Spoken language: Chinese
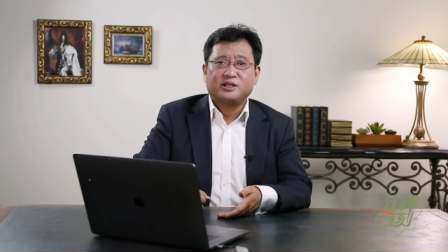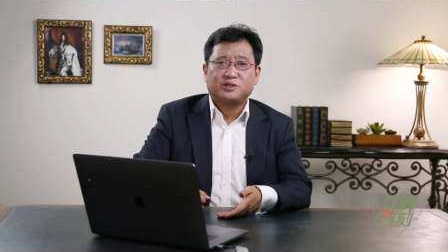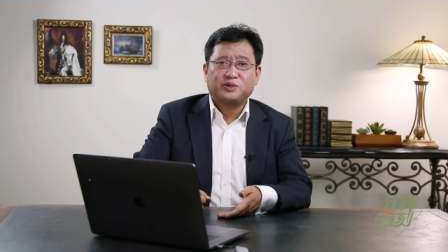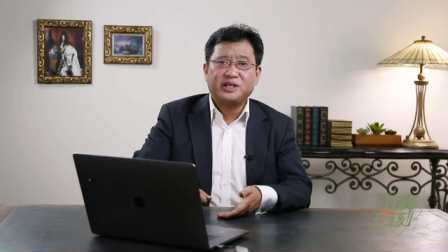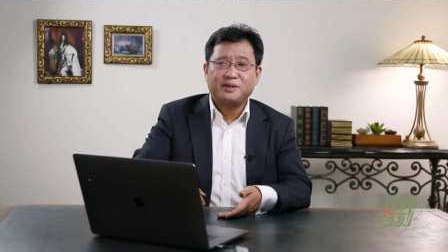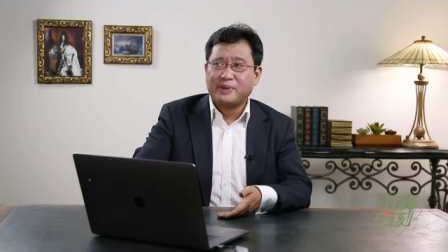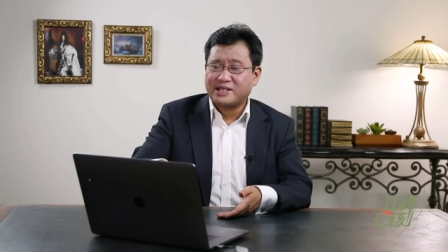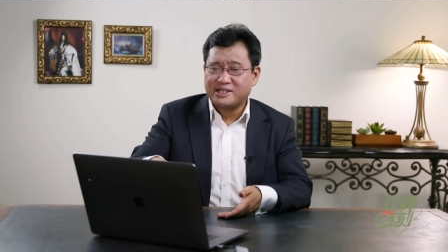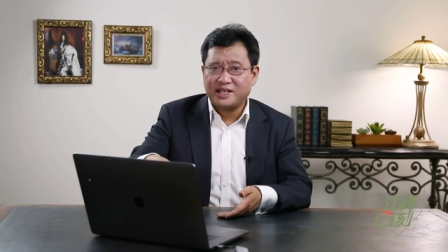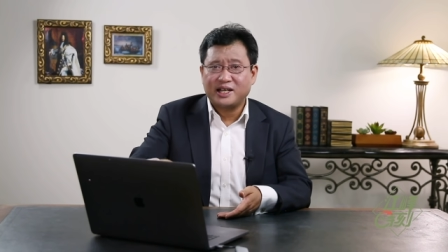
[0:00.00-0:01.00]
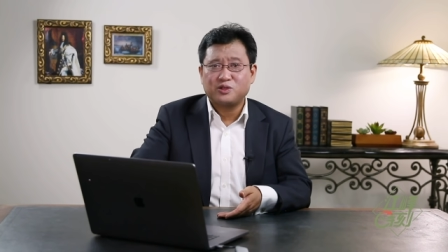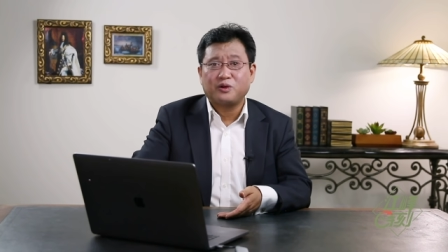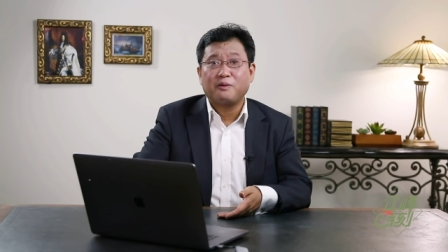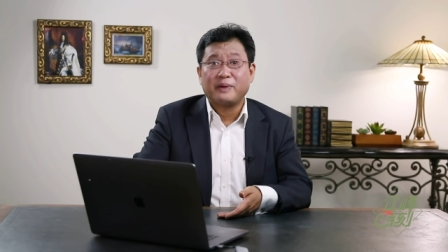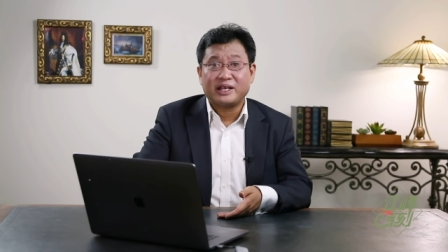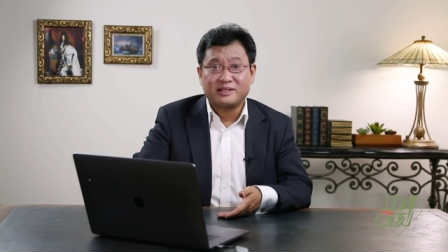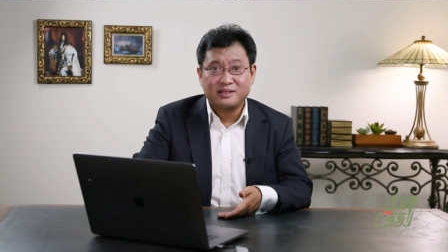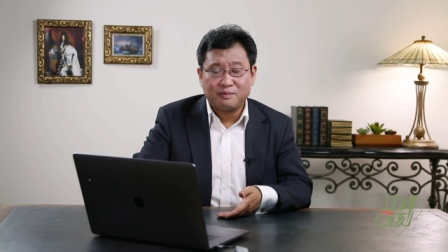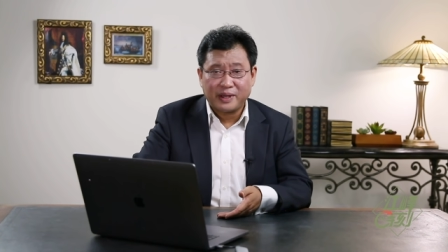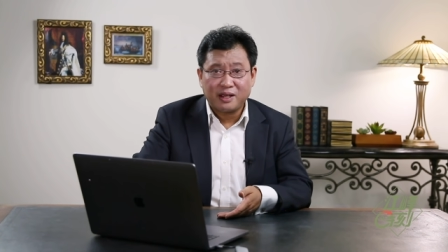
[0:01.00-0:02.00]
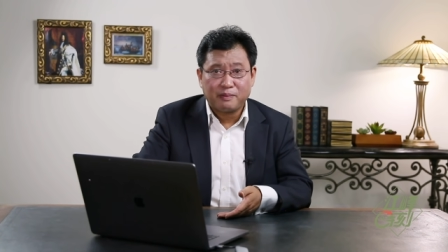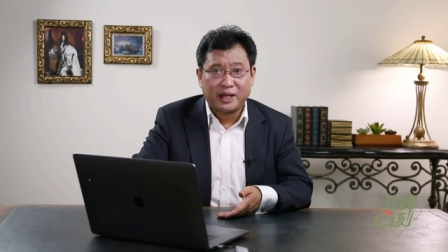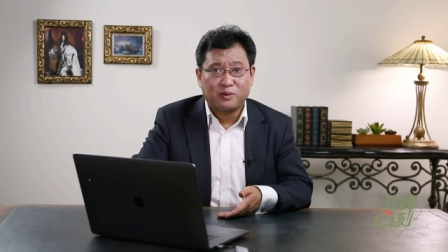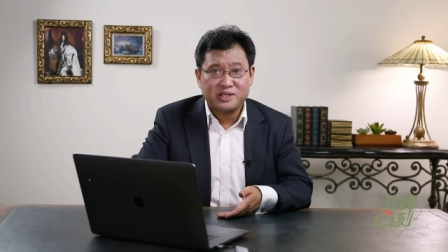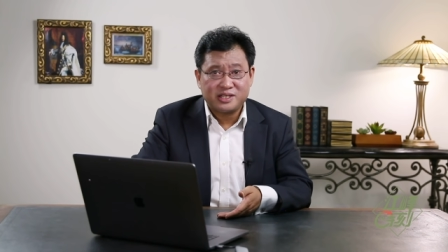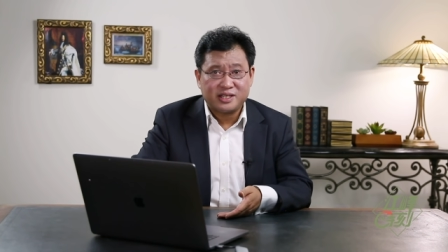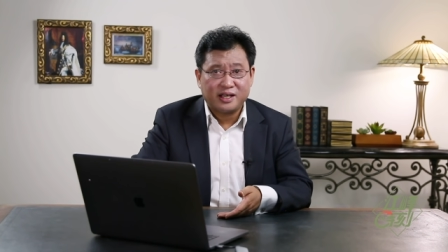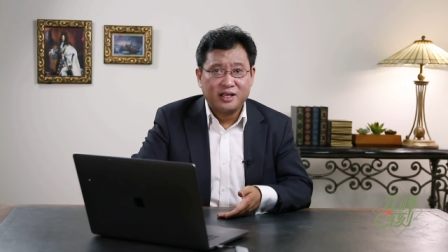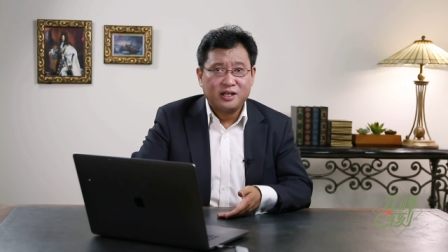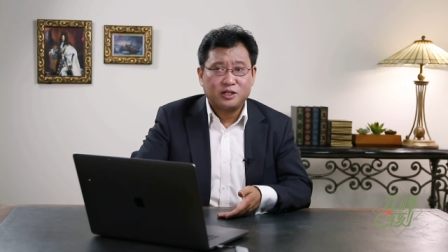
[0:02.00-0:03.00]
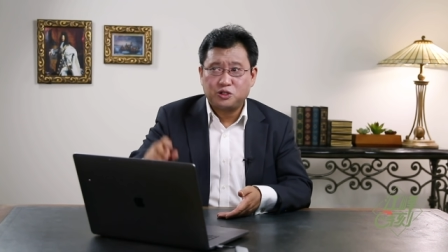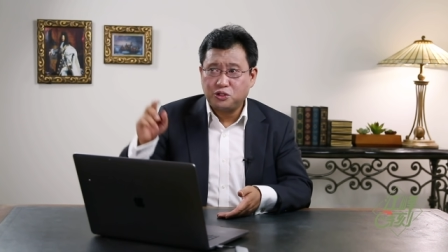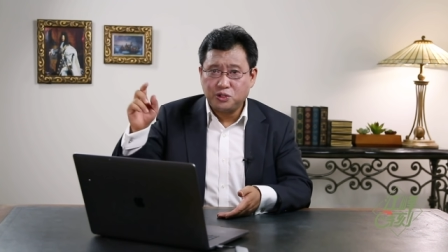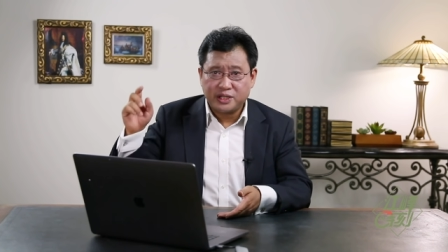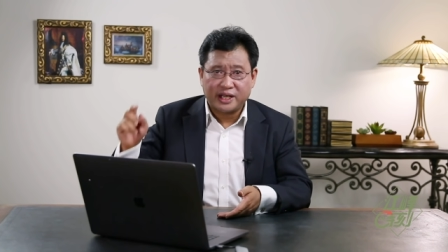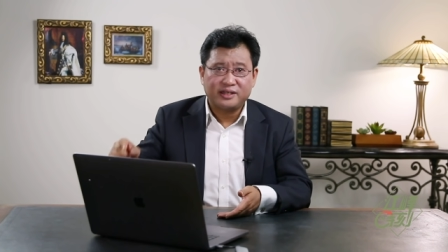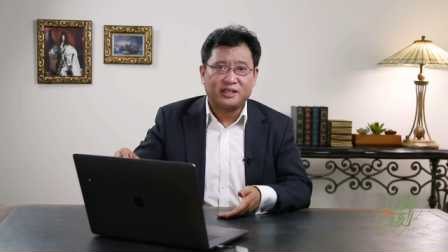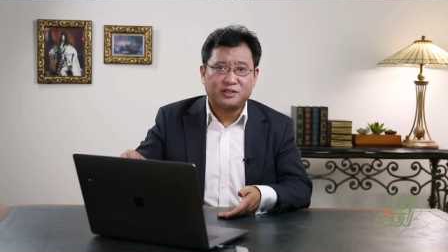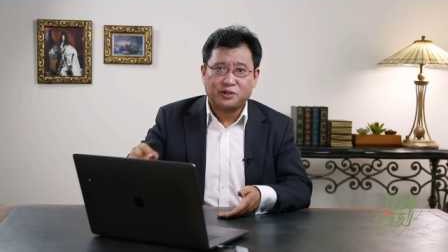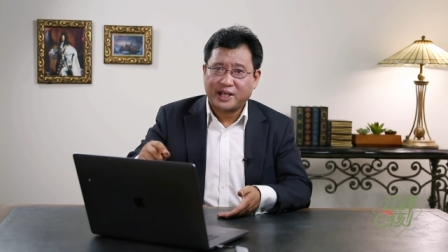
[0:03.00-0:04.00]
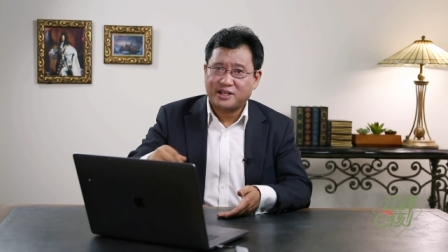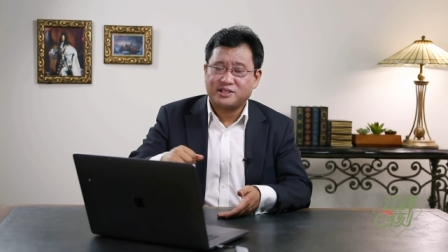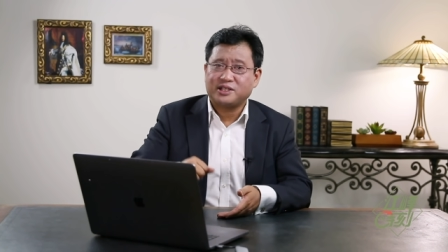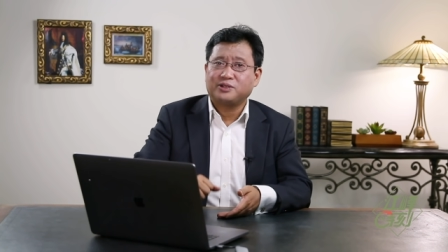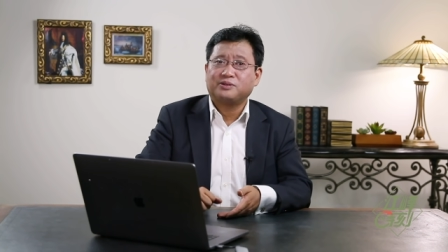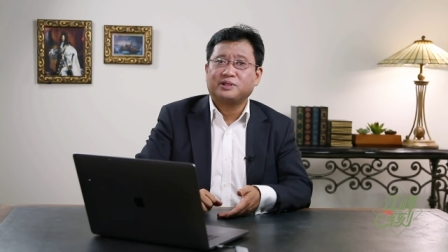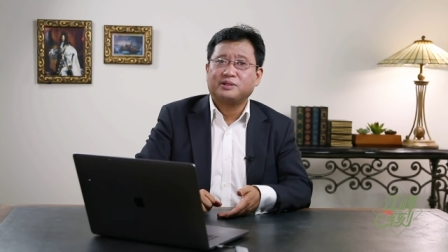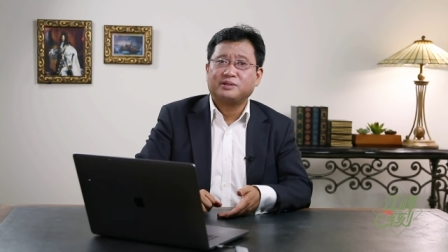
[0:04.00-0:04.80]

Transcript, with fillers: 所以呢，美资银行作为美资美美国企业，这去年底就开始行动。